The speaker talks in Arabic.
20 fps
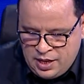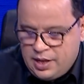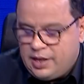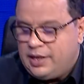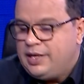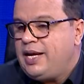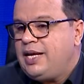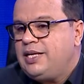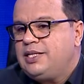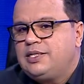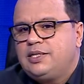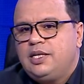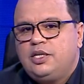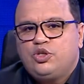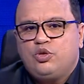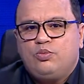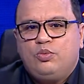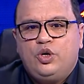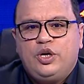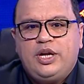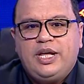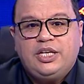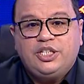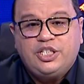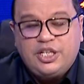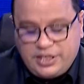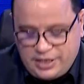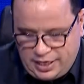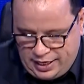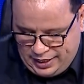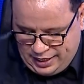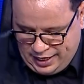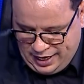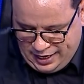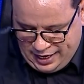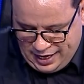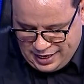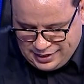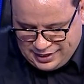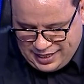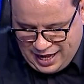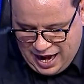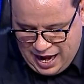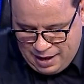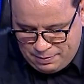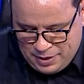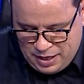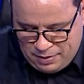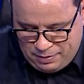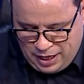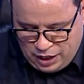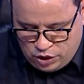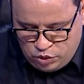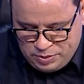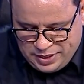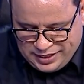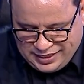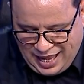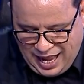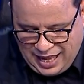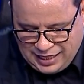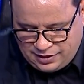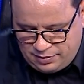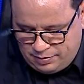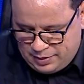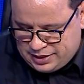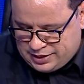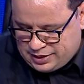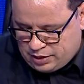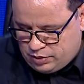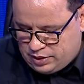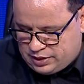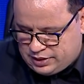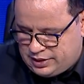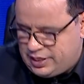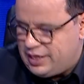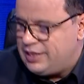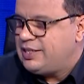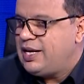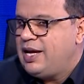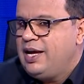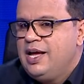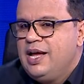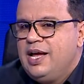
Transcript: رئاسه الجمهوريه الجزائريه كانت عامله معلومات حد ما يصور زنازه